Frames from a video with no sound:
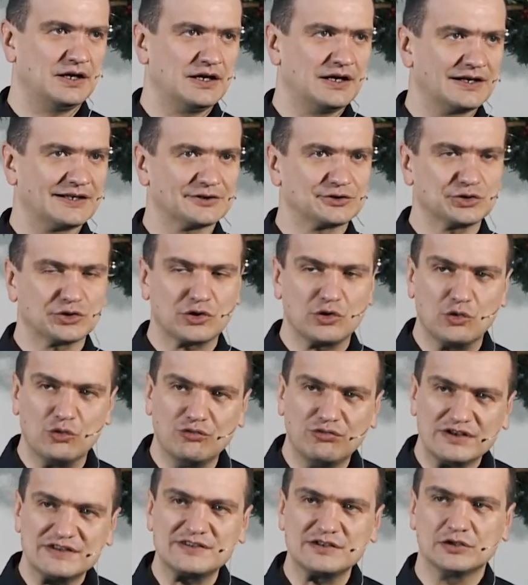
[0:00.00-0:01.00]
который
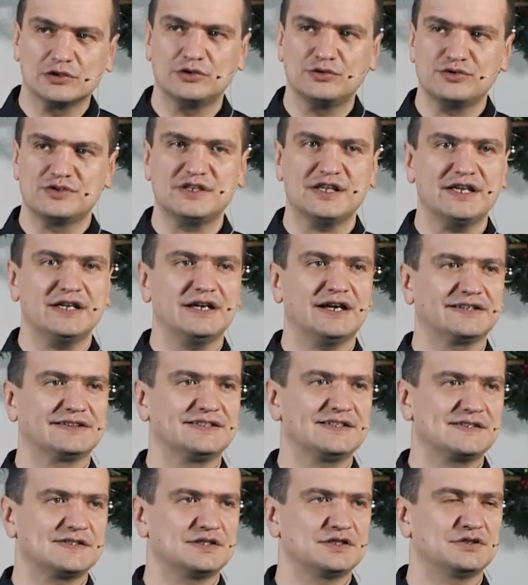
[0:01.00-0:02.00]
уводил людей от
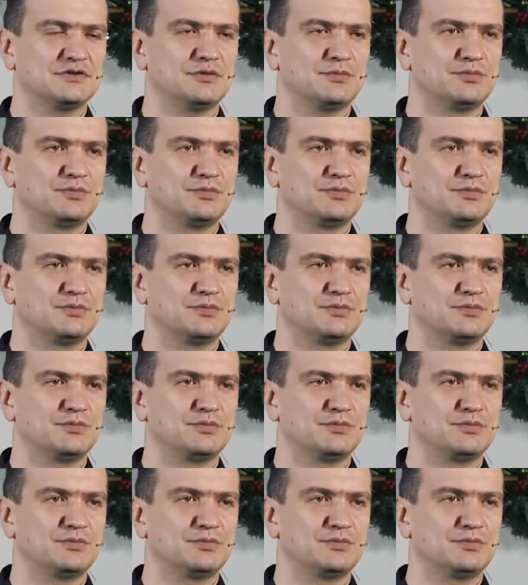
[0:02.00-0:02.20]
истинного